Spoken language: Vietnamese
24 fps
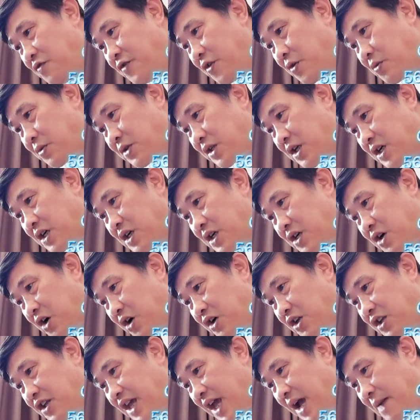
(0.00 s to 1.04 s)
phụng tử
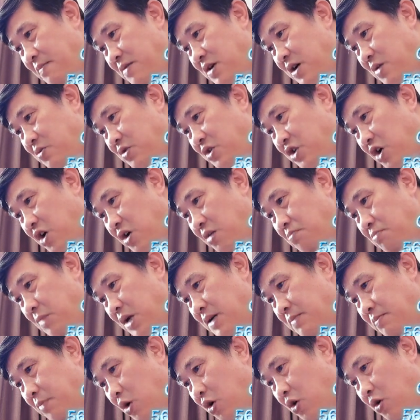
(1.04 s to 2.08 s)
còn dám không cho
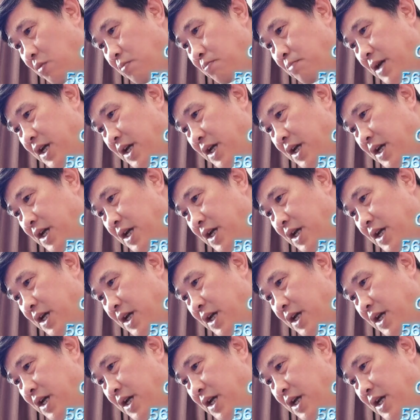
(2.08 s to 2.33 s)
binh bộ